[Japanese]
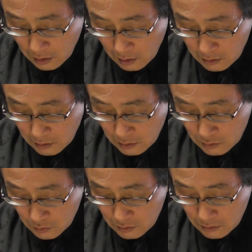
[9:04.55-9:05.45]
あえて
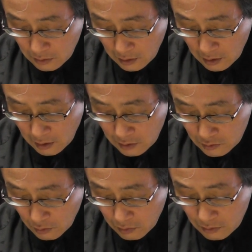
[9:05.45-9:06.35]
尊
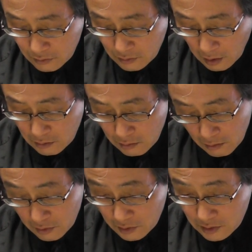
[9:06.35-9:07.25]
増九段
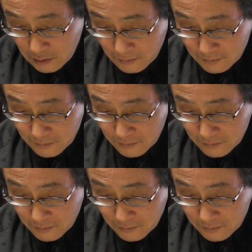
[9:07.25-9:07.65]
の落とす。